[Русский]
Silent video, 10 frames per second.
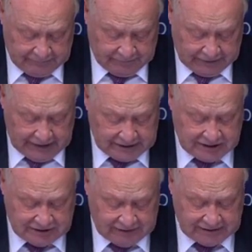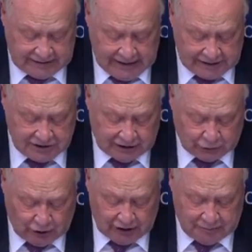в качестве задач,
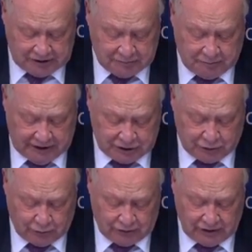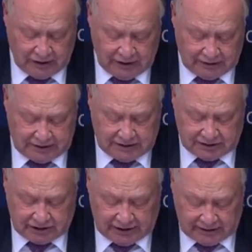которые обеспечивают
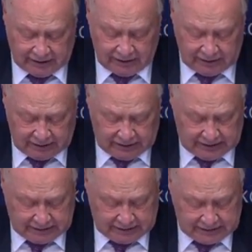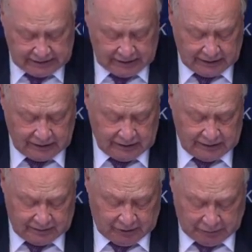достижение этих целей,
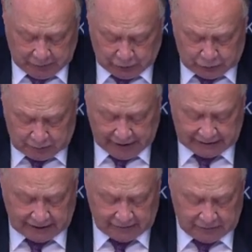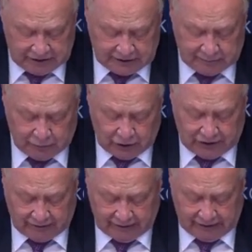мы предусматриваем и
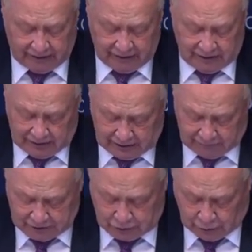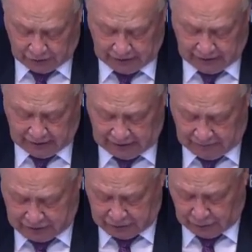стимулирование инновационной и
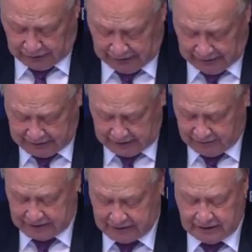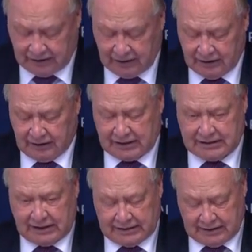инвестиционной активности. На
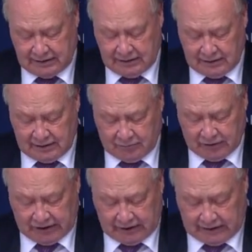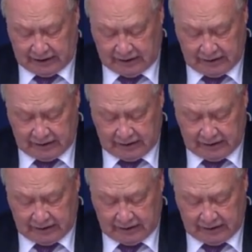слайде мы это